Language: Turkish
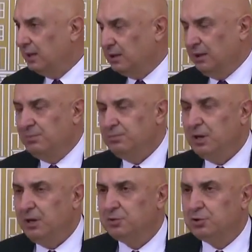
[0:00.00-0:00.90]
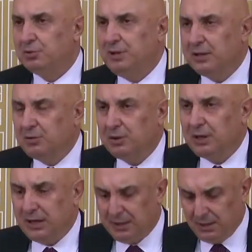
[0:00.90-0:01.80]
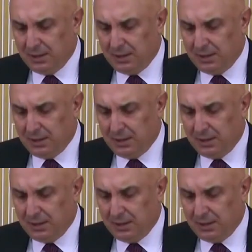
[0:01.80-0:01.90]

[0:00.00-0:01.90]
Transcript: ettim e, çok net olarak.